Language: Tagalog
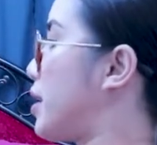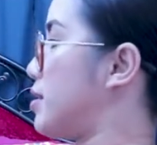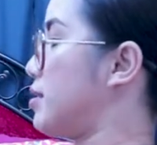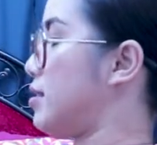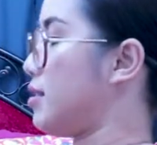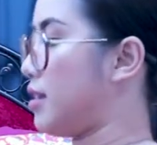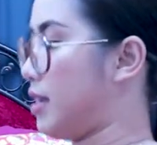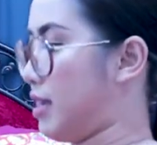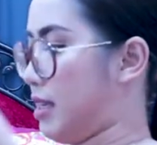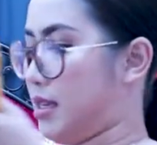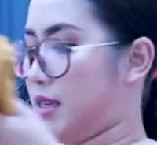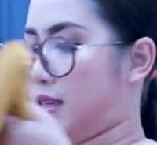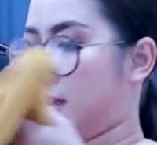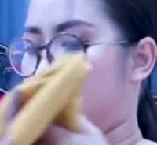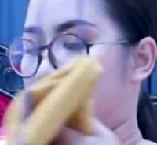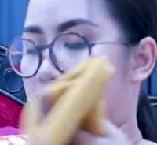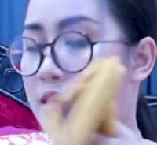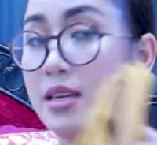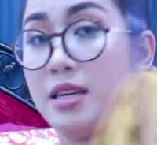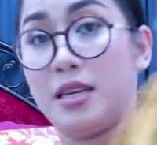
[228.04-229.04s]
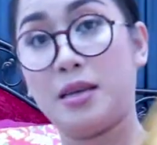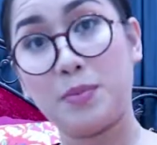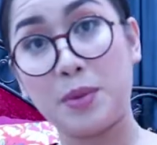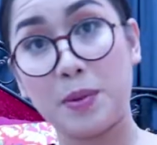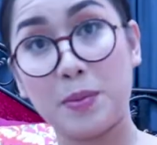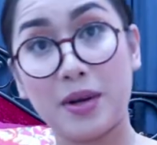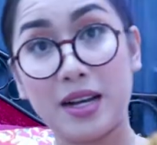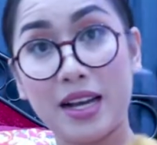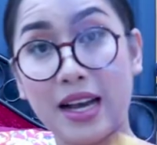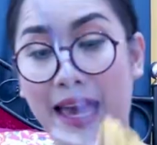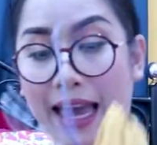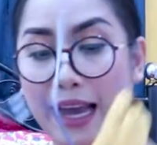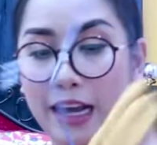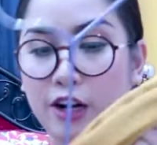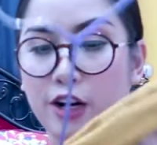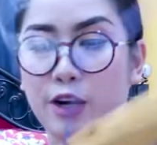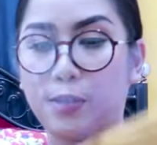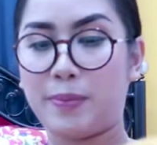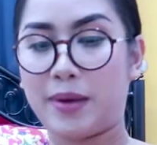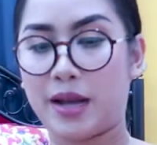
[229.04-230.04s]
kasi. May mga
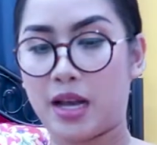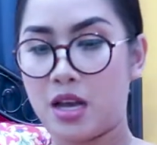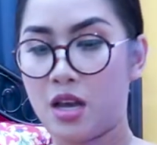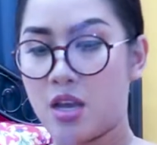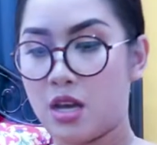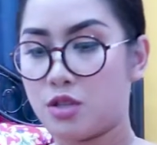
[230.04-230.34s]
hanger pa.